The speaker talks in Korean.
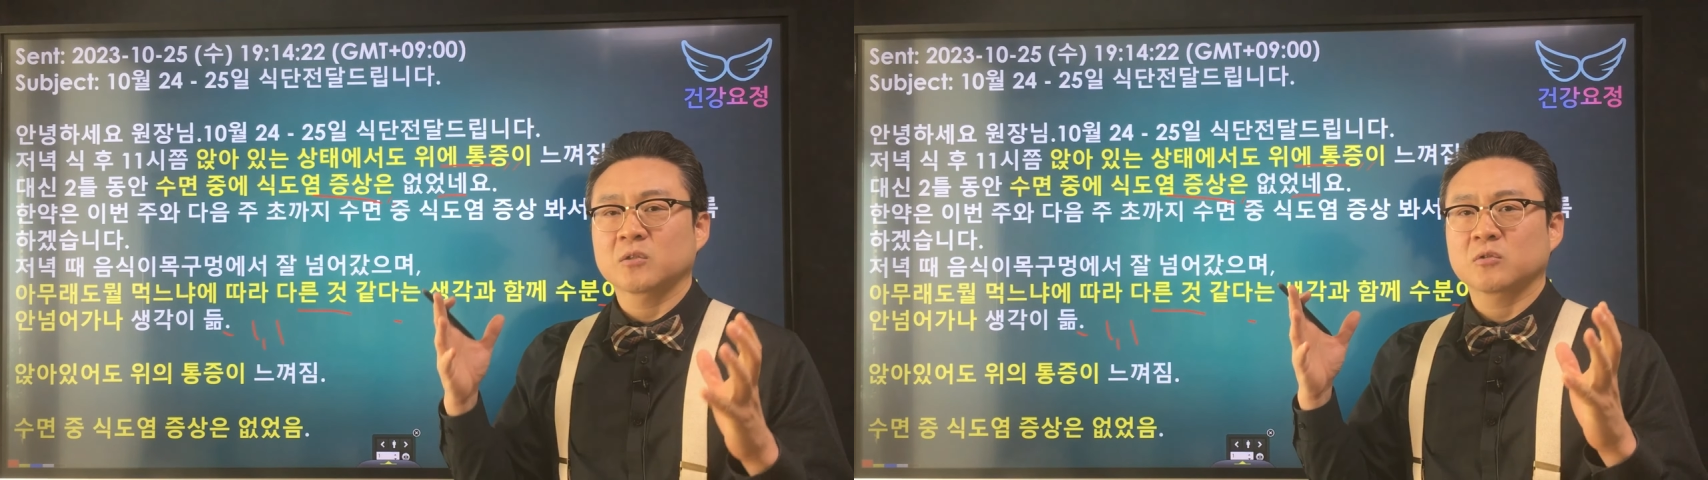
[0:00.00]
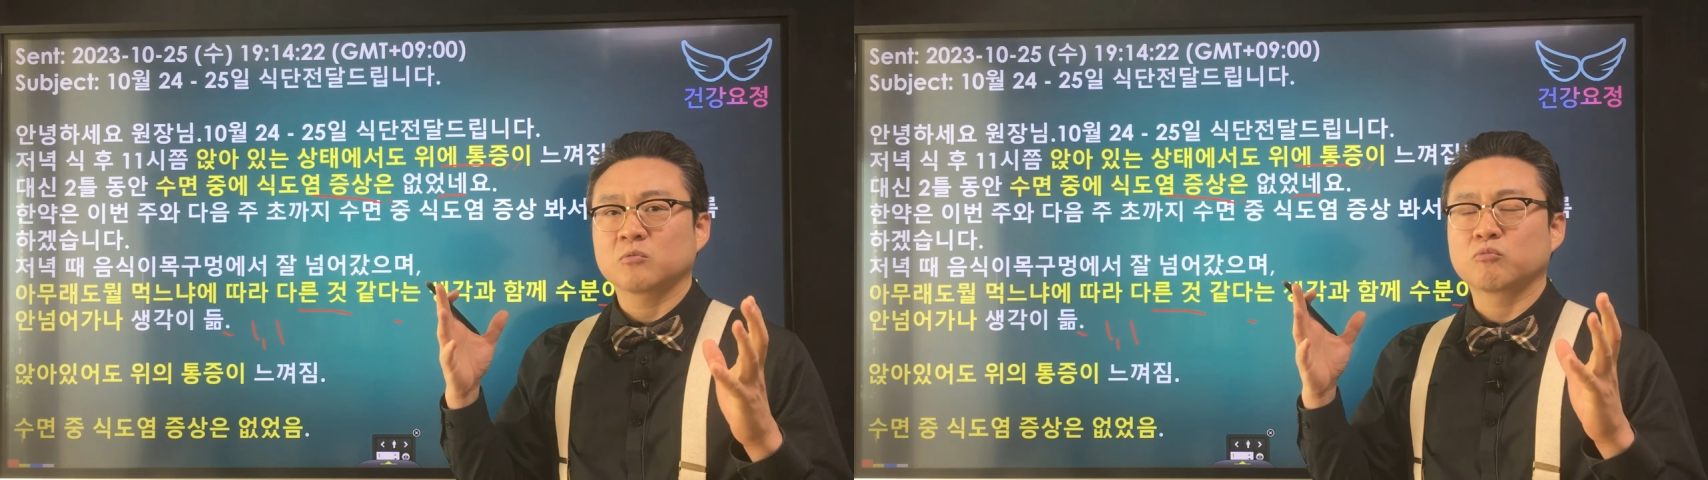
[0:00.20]

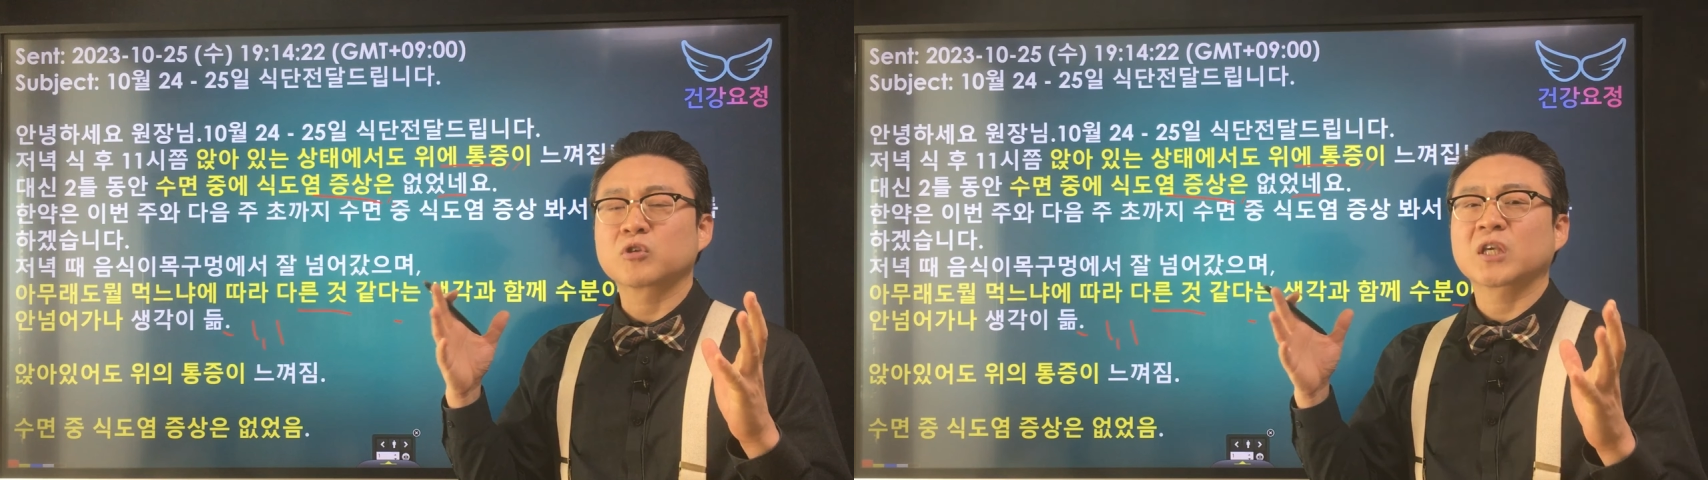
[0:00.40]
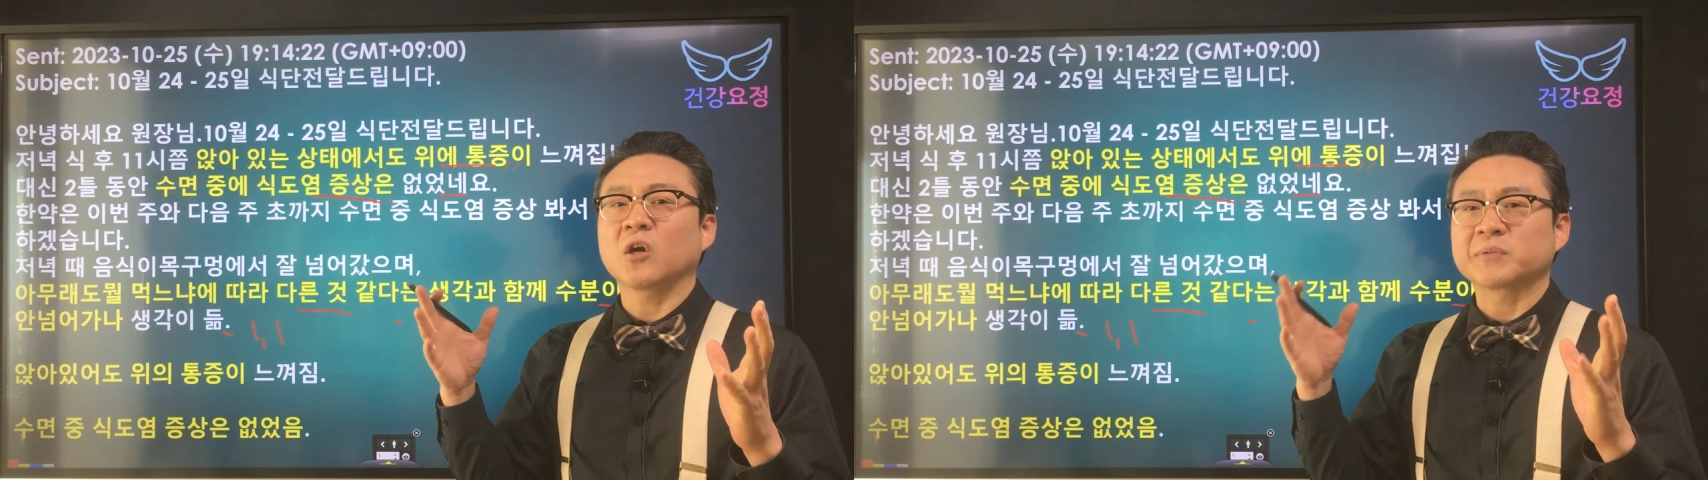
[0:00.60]

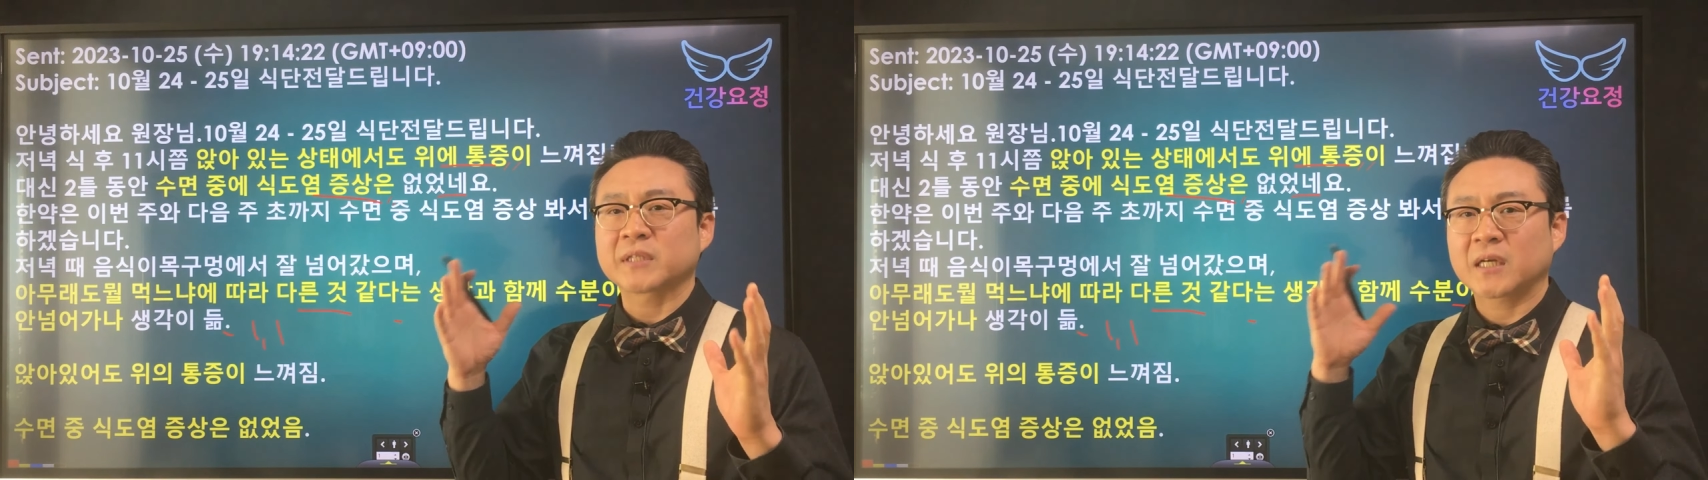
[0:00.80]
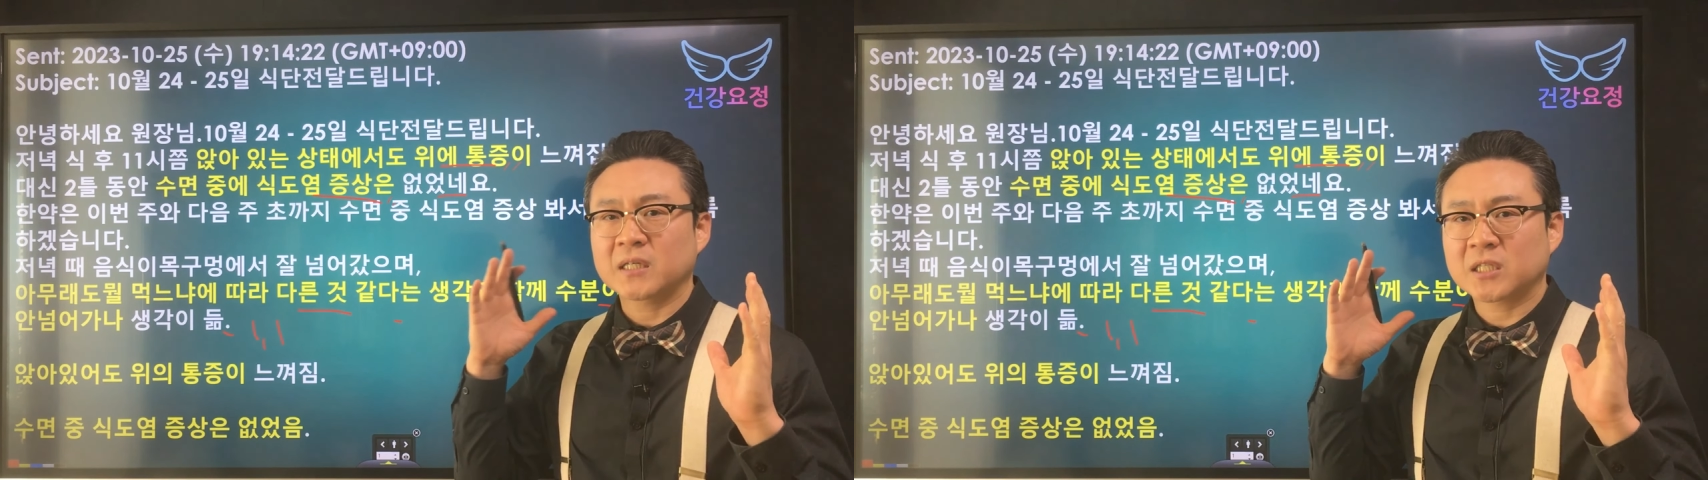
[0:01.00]
물기가
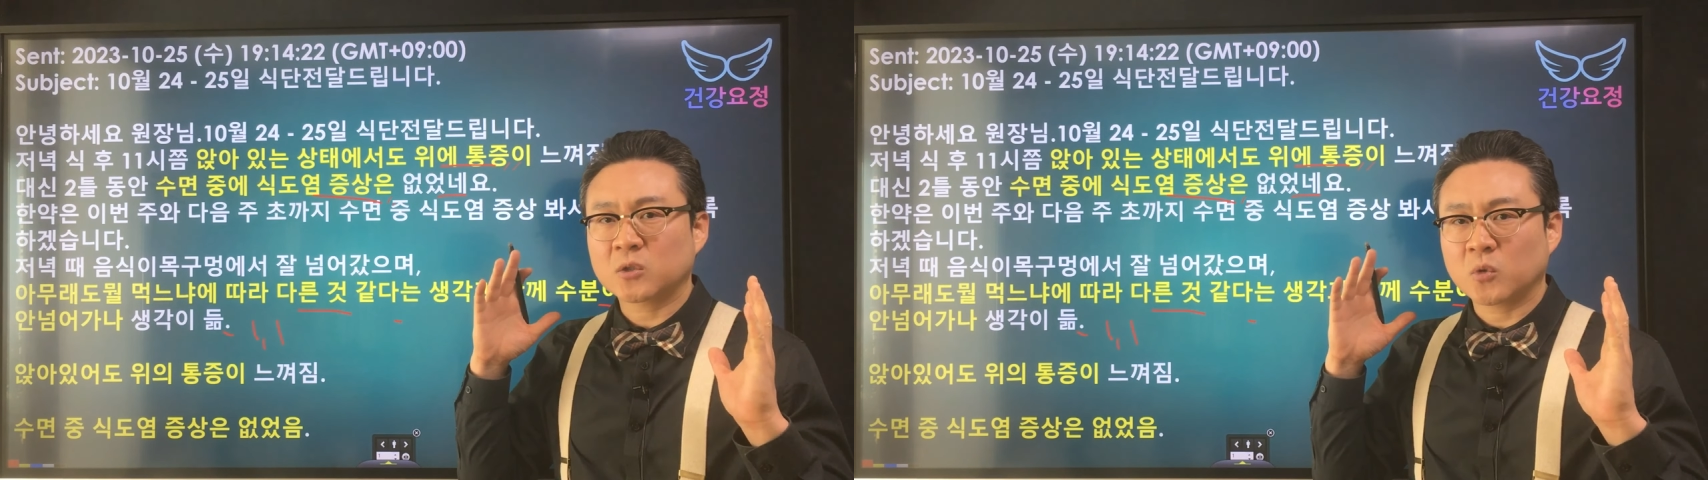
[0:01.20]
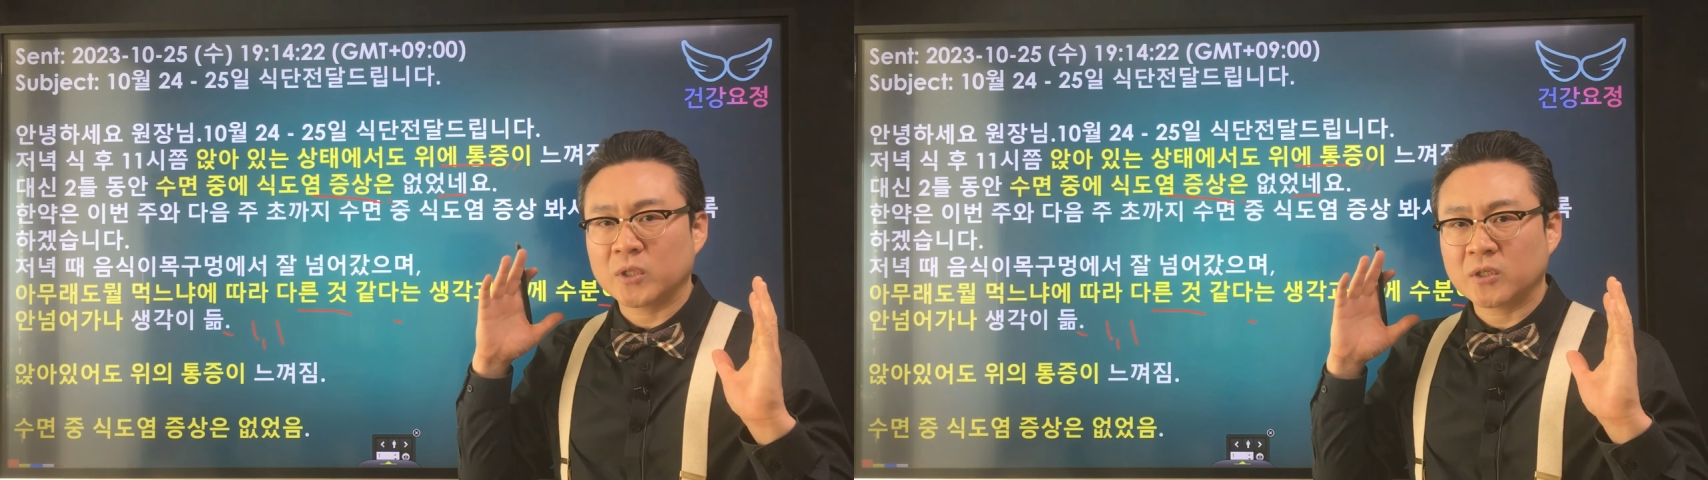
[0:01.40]
없으니까
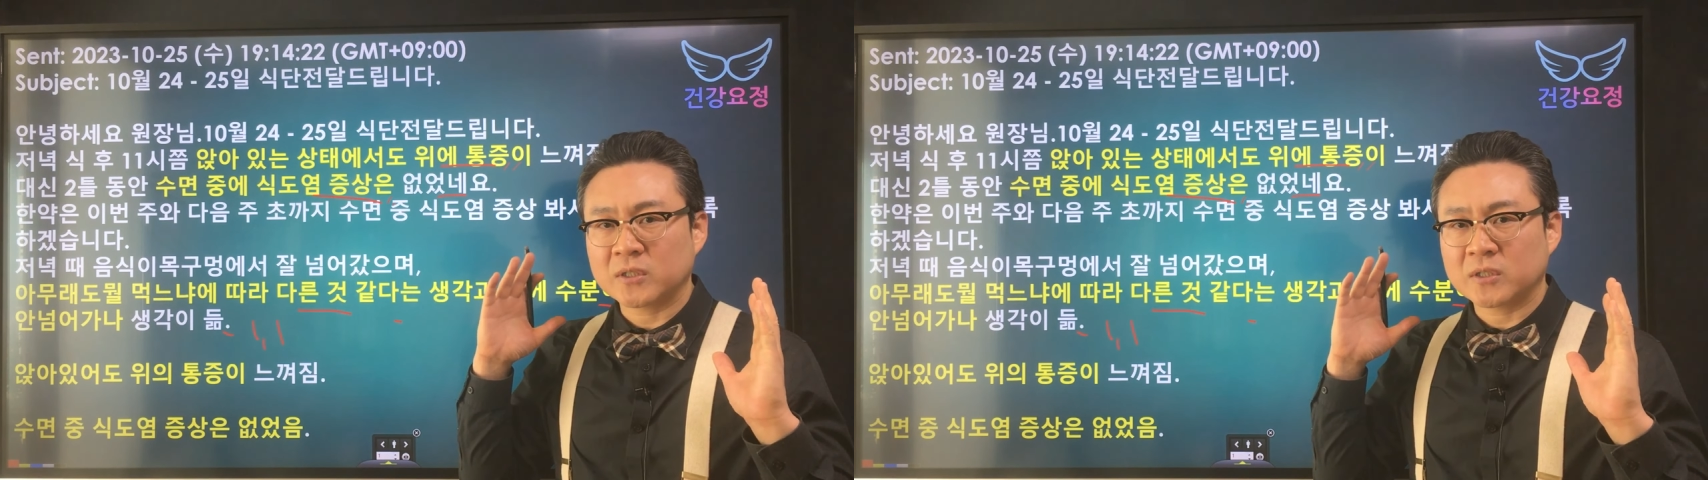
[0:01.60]
식도에서